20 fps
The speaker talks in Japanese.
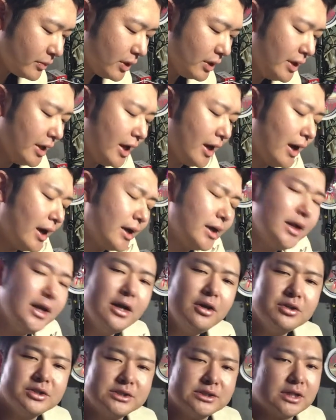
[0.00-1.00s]
で、かけれ
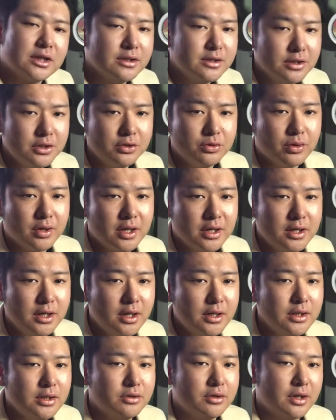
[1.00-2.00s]
る時間っていうのは限ら
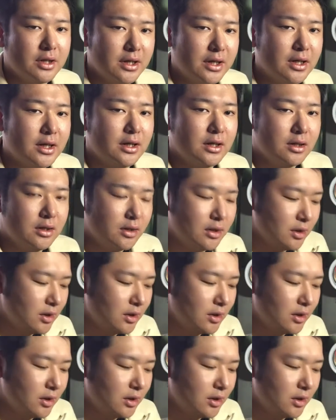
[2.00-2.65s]
れてるから、